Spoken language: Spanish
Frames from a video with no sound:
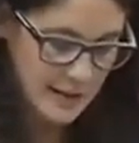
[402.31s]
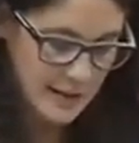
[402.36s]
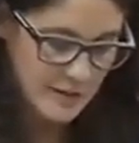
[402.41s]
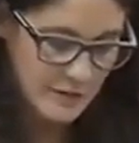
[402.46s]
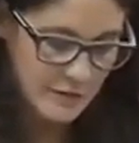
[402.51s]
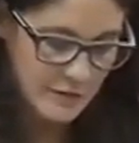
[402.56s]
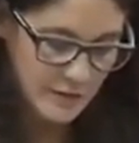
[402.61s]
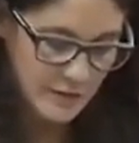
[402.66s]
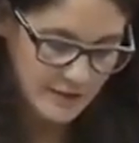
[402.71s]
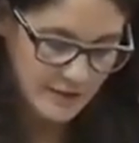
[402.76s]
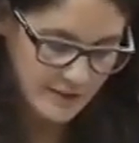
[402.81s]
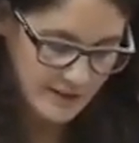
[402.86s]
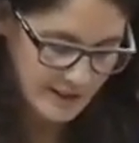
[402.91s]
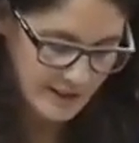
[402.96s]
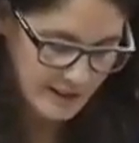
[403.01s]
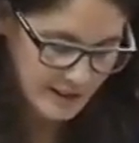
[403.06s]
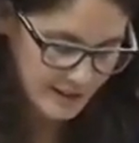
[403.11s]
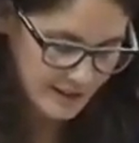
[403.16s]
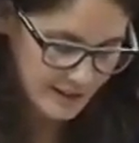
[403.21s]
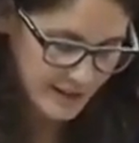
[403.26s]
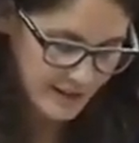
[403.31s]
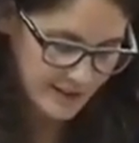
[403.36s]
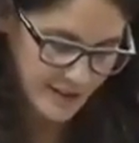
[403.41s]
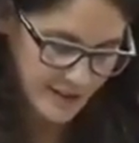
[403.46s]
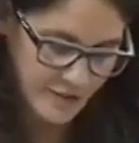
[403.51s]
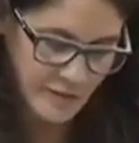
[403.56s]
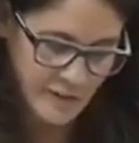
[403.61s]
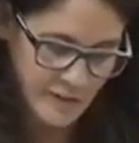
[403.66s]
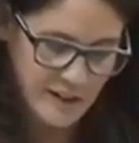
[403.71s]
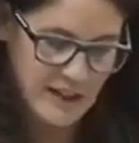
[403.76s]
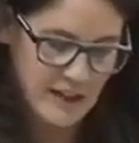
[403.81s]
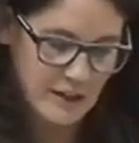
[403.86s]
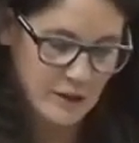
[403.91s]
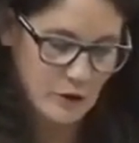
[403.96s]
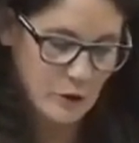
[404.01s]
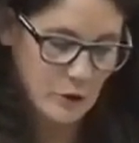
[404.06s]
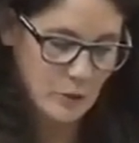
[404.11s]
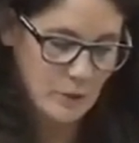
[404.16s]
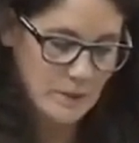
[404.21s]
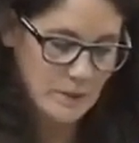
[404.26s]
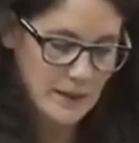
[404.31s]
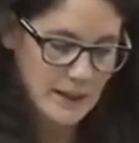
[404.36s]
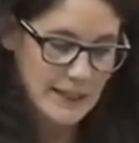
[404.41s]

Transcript: Infantil de San Fernando.